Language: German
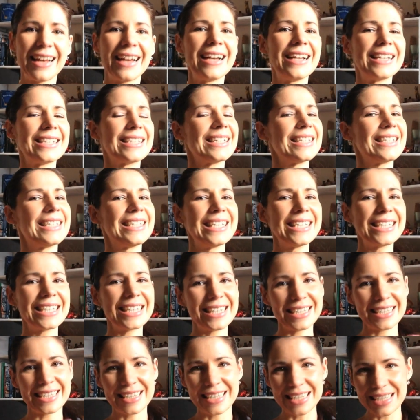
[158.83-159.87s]
Es ist
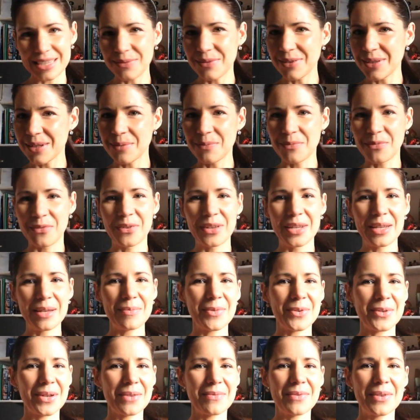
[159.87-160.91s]
sicherlich nicht wie im Film
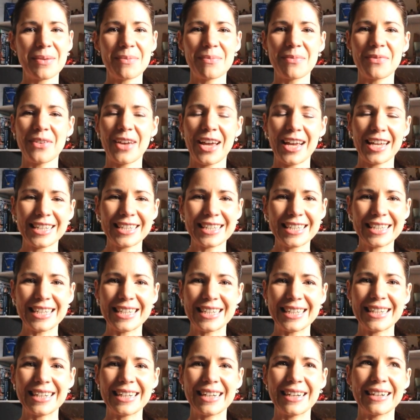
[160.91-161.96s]
oder wie im
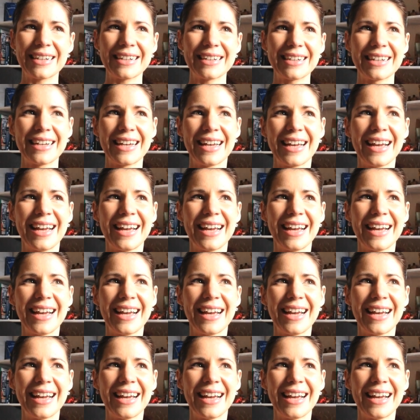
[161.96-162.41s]
Fernsehen. Äh,